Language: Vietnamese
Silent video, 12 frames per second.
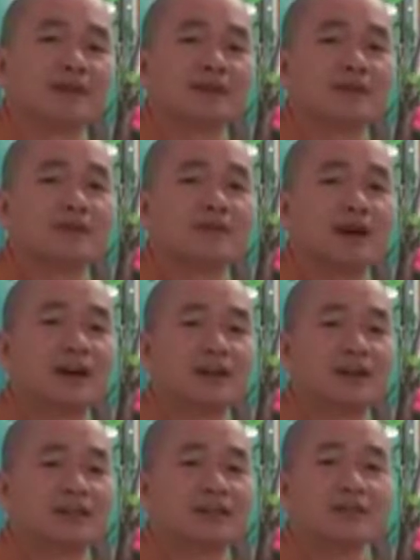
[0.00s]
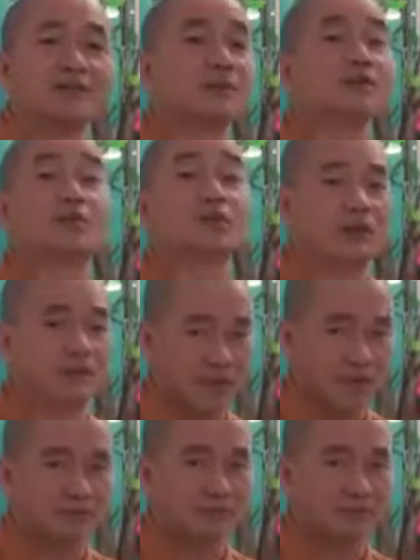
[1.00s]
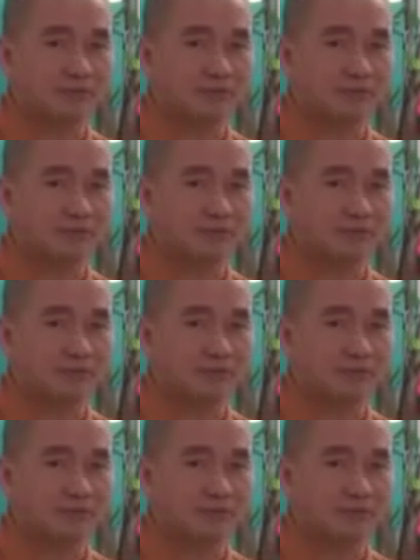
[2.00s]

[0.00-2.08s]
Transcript: chứ không phải là chỉ có mình tu tập không.